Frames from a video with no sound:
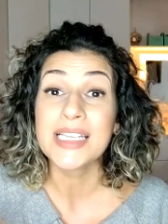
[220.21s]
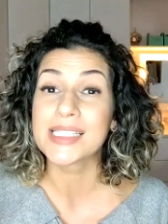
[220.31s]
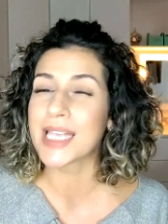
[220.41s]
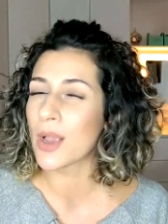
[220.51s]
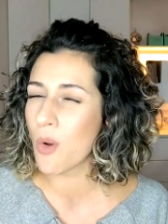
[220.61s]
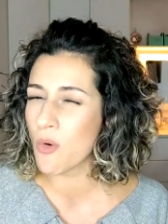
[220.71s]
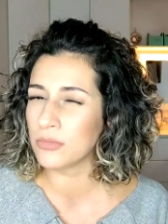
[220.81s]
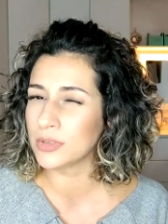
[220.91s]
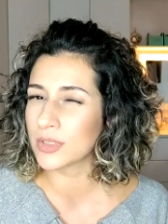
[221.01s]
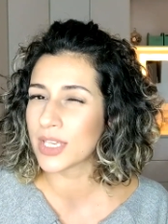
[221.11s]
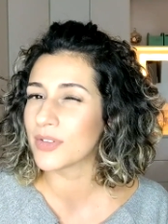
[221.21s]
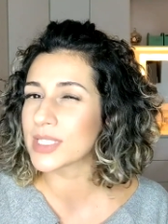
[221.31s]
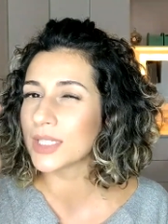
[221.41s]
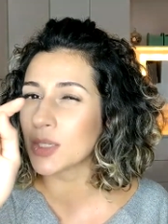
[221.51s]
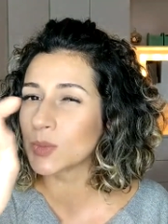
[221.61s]
Segundo, que
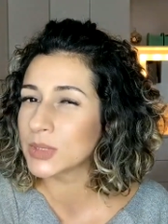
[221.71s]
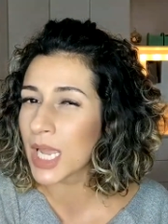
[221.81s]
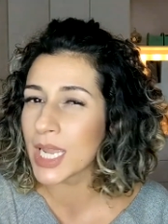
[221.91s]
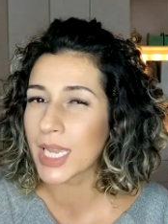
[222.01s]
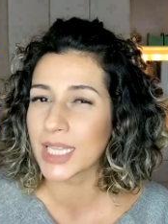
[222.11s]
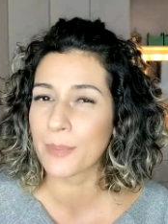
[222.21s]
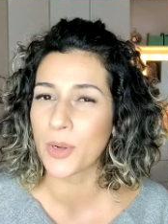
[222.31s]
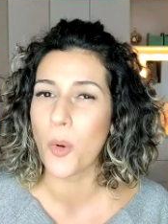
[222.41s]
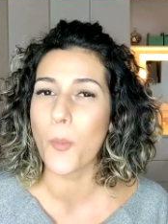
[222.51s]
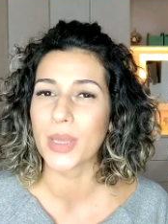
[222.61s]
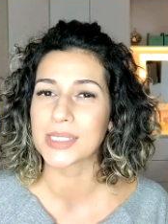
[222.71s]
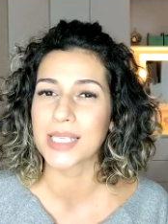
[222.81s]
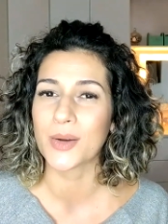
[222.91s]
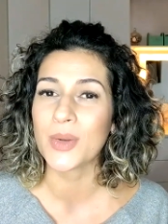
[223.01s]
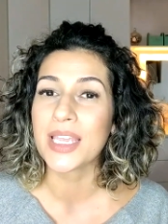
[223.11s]
você não tem aquela
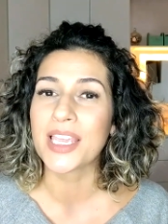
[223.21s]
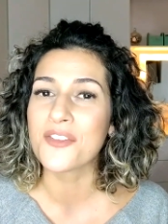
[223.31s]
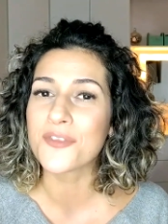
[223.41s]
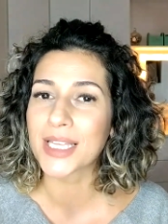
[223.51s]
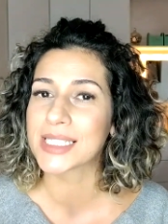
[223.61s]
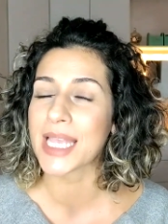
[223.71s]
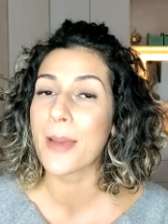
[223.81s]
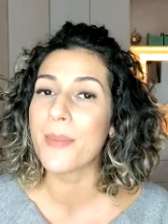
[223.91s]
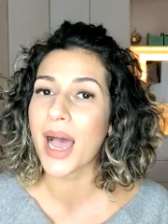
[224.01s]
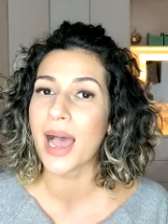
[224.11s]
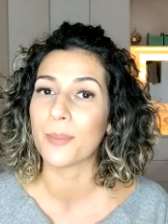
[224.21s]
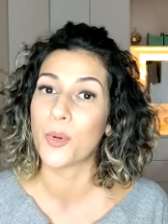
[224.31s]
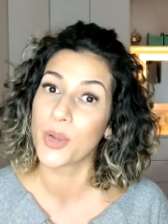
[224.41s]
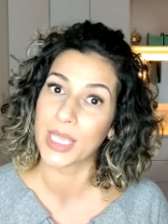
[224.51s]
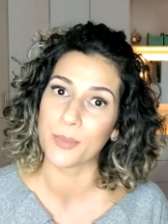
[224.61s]
preocupação em fazer a barra, por quê?